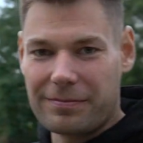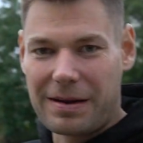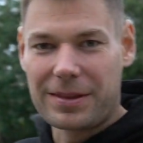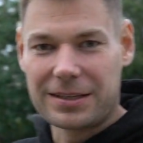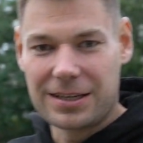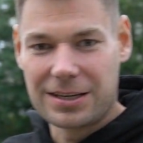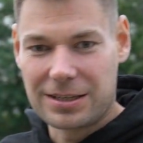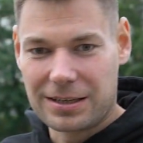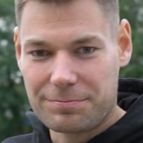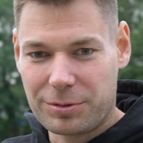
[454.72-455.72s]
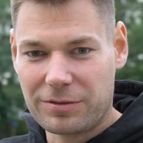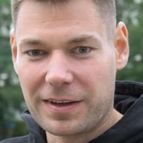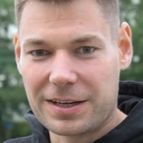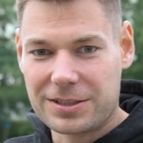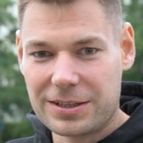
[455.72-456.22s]
mam nadzieję, że
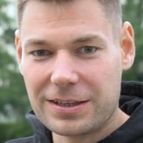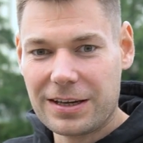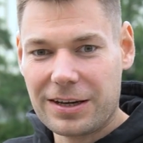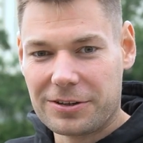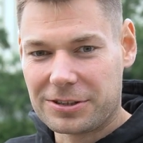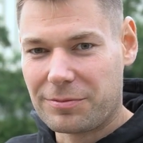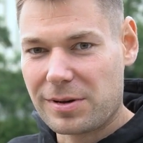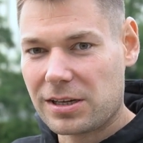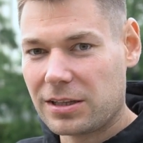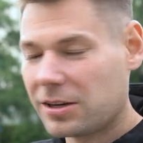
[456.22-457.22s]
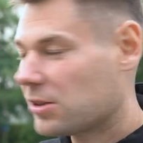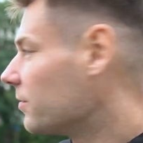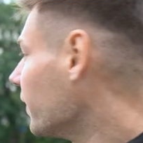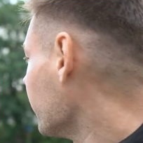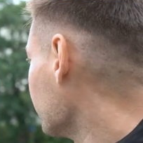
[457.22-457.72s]
potwierdzi osoba
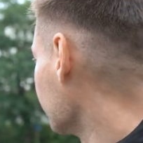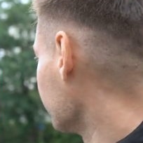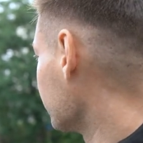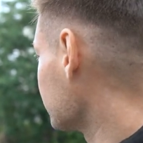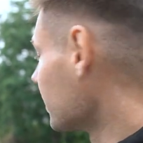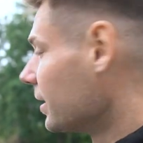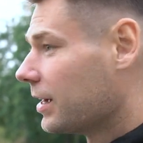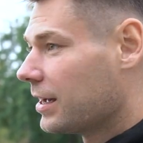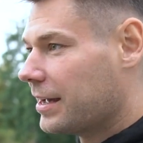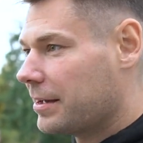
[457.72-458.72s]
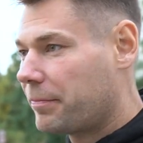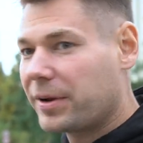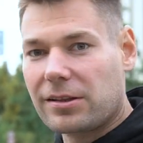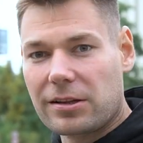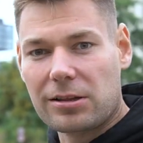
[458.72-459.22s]
zainteresowana, no to nasz e,
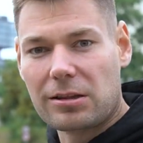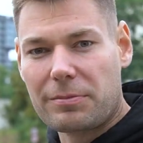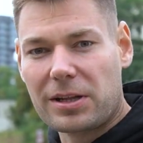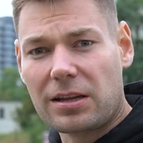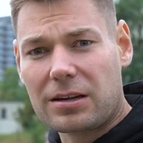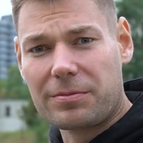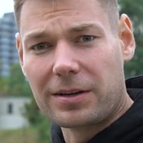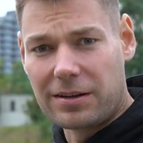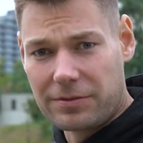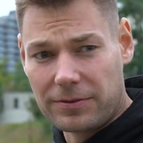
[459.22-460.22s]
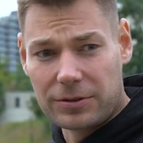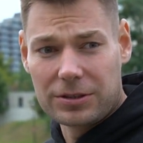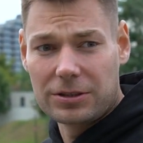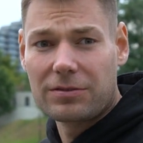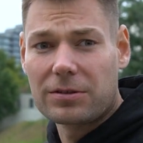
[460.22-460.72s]
prezes Sebastian Kmara wywodzi
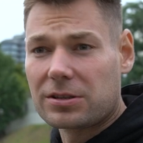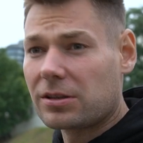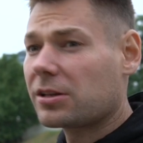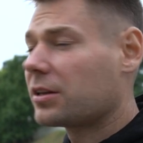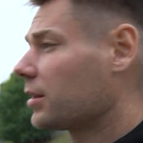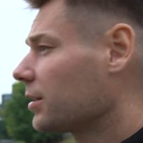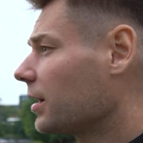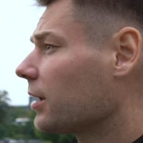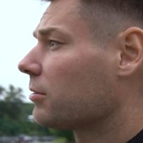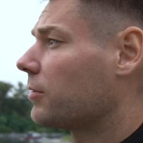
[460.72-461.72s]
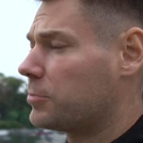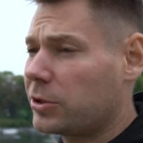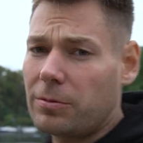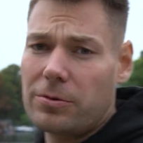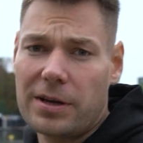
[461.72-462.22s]
się właśnie z kanadyjkarstwa, bo
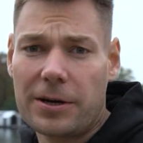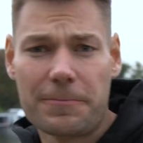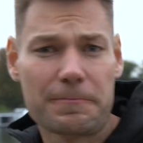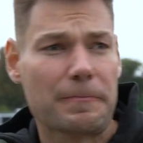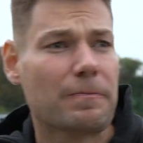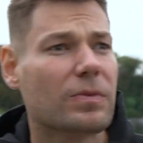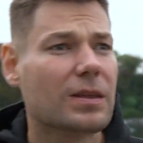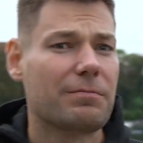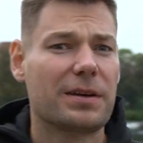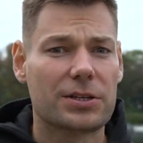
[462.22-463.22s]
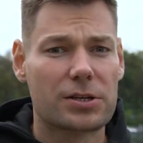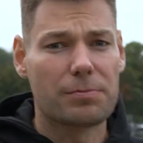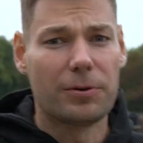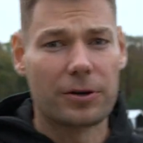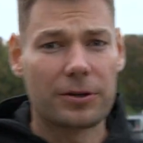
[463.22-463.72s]
to był jego pierwszy
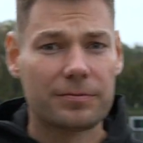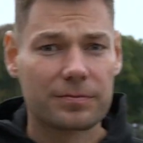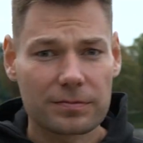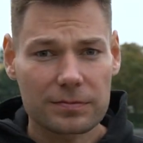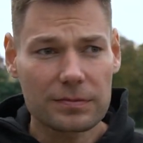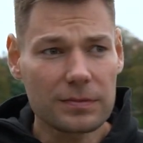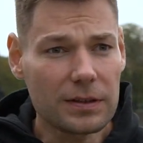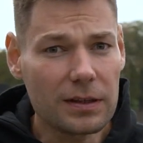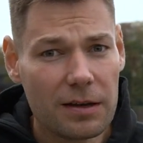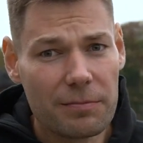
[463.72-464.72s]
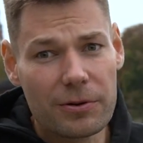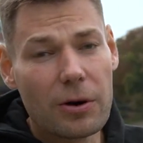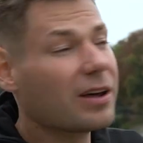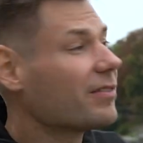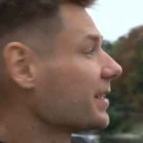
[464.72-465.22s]
sport.
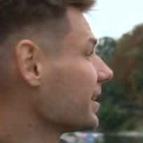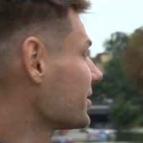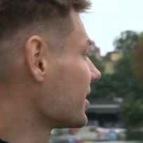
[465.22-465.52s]
Było nawet kiedyś